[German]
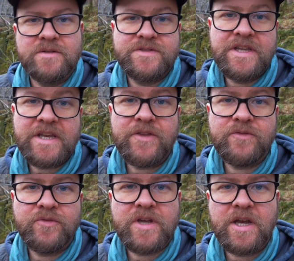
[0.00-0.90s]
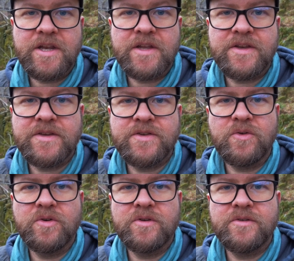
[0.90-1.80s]
äh, sind die Grenzen von Kanada dicht
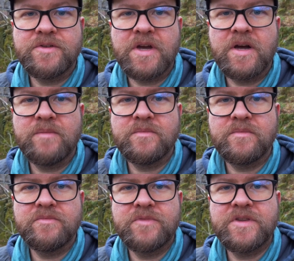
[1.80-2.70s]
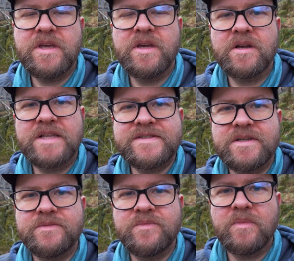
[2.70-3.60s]
und ähm, die
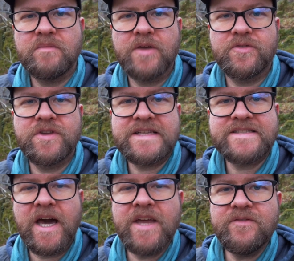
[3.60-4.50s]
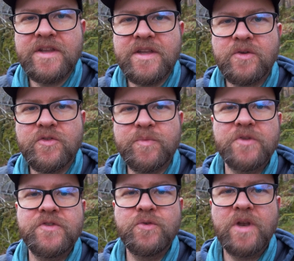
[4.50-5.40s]
ganze, also die ganze
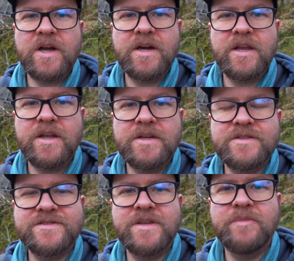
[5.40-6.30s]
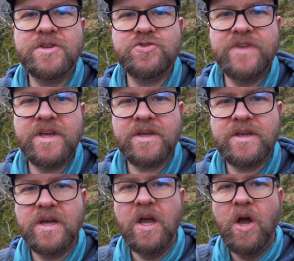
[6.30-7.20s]
Einwanderungsprozedur nach Kanada ist ziemlich schwierig
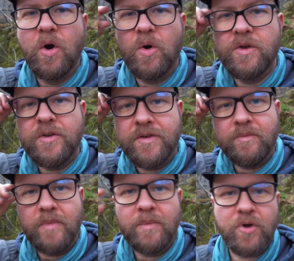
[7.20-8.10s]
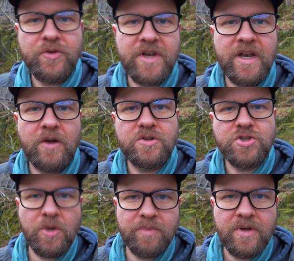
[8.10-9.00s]
und man bräuchte dann auch
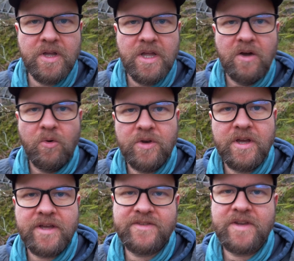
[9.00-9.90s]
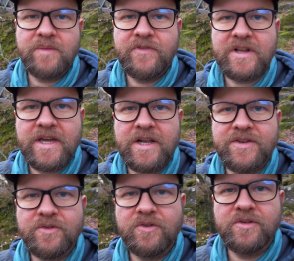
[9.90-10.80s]
einen Job oder extrem viel
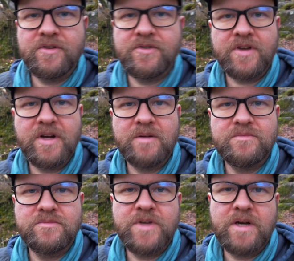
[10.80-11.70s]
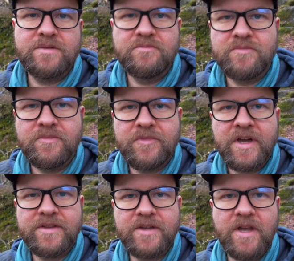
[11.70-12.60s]
Geld und ähm, ja,
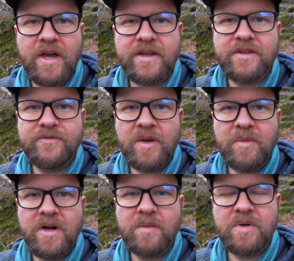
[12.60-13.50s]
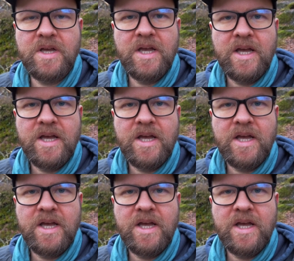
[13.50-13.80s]
da ich ja eine eigene Firma habe,